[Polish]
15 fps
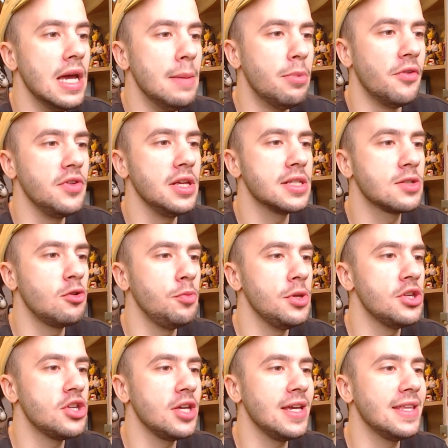Powinien
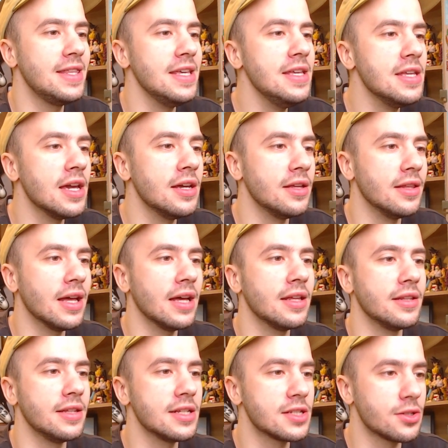skupić się jedynie na
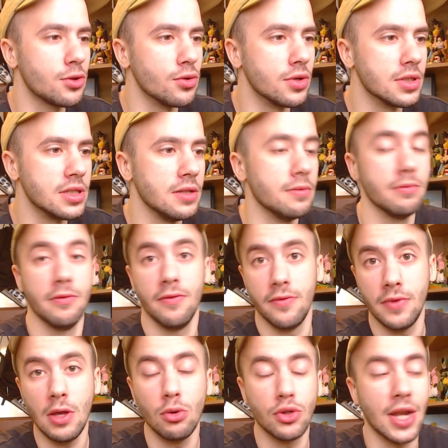destrukcji,
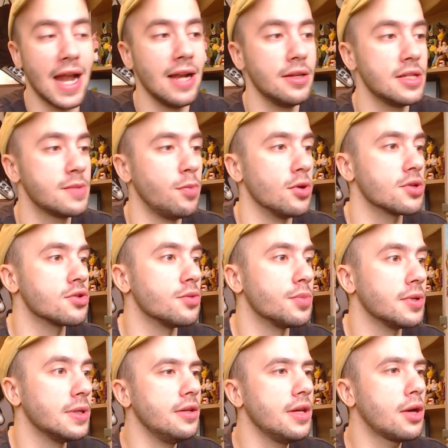w neutralny sposób.
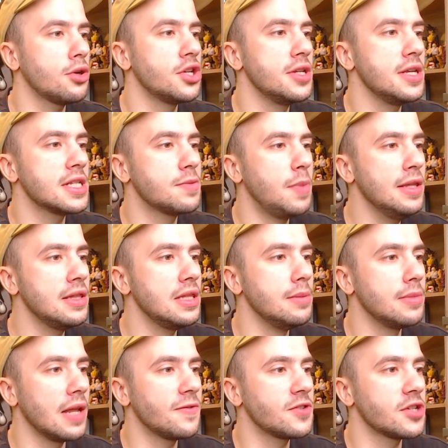Jako, że
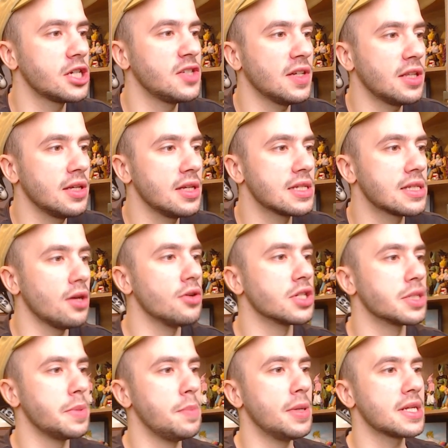niezbędnym dla wszechświata jest to,
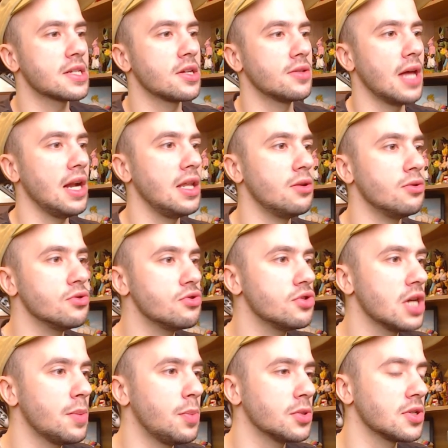żeby personalne
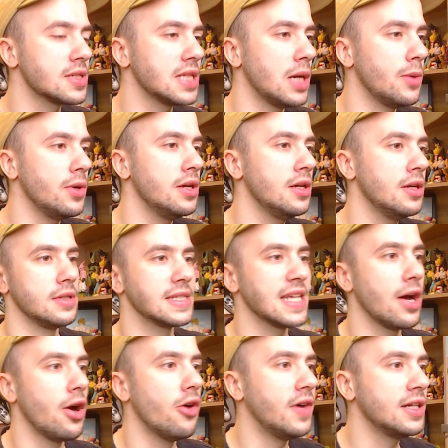uczucia pozostały
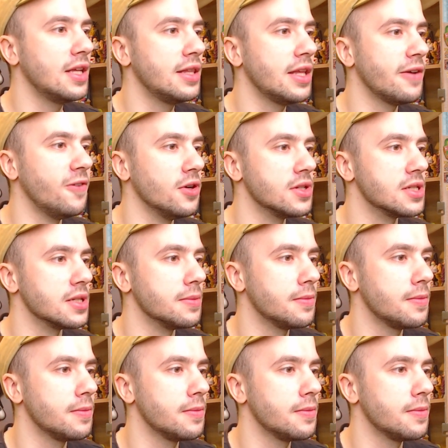zachowane na wodzy.